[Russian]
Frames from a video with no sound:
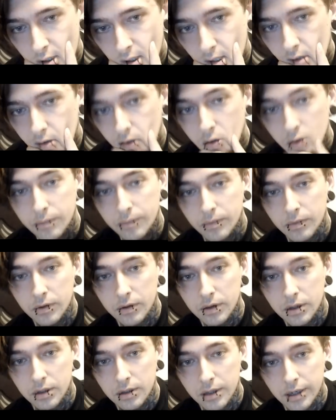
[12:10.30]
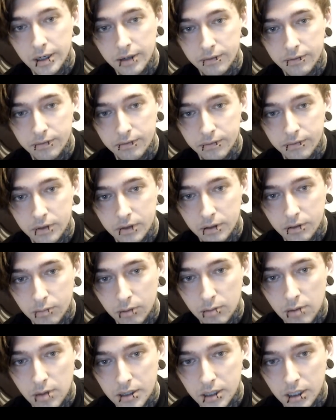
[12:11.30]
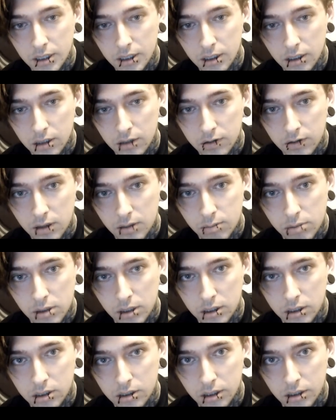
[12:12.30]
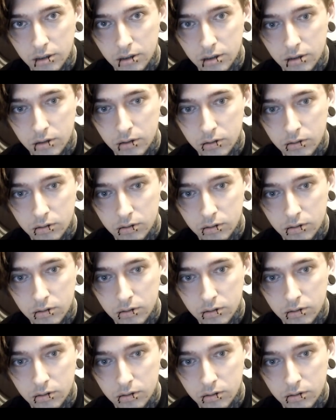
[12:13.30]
но да, в библиотеке для слепых я это делаю.